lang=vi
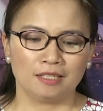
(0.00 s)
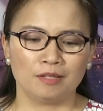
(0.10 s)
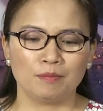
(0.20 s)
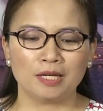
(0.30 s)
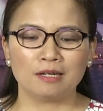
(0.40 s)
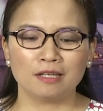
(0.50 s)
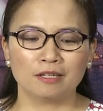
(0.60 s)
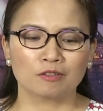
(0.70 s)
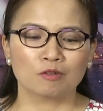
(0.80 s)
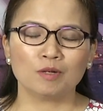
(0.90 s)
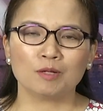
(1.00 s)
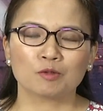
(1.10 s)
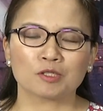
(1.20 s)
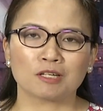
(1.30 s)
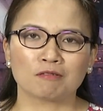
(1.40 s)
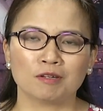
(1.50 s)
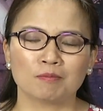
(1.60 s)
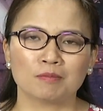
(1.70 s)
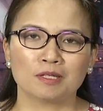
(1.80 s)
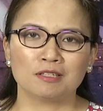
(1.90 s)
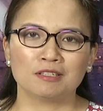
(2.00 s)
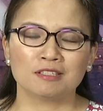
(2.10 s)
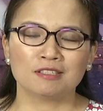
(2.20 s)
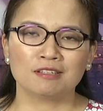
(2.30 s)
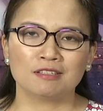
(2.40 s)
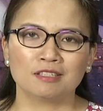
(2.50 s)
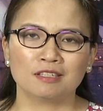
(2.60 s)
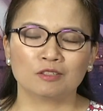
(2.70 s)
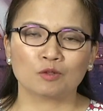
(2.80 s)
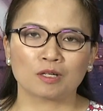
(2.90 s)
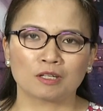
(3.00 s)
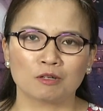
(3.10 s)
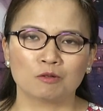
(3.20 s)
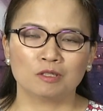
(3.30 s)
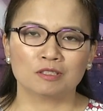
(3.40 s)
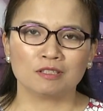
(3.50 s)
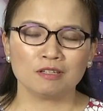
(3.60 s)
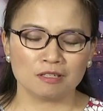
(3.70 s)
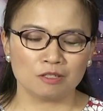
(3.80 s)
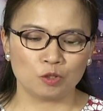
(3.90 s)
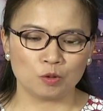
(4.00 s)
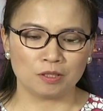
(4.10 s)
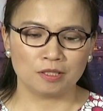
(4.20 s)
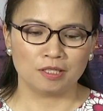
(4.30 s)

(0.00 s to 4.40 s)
thì mì ăn liền cũng là một sản phẩm mà được người dân trên toàn cầu rất là ưa chuộng.